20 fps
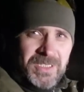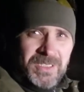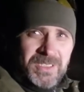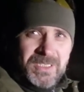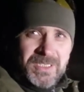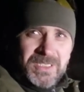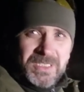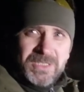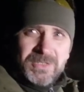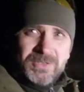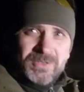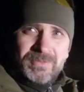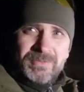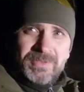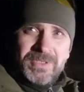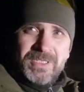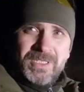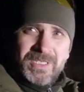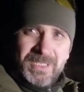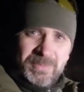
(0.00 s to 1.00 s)
они
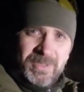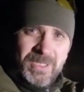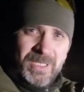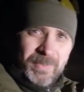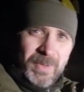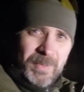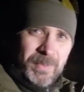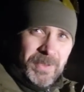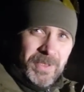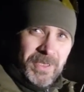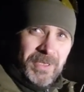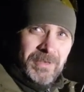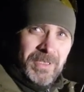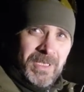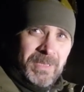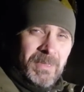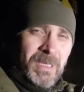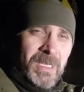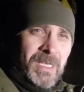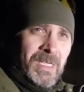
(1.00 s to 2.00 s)
изготовлены именно по
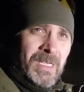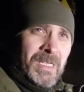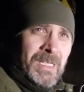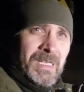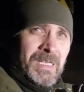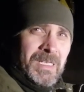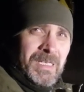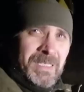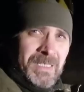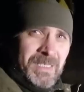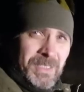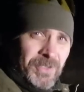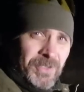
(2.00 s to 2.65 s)
правилам э,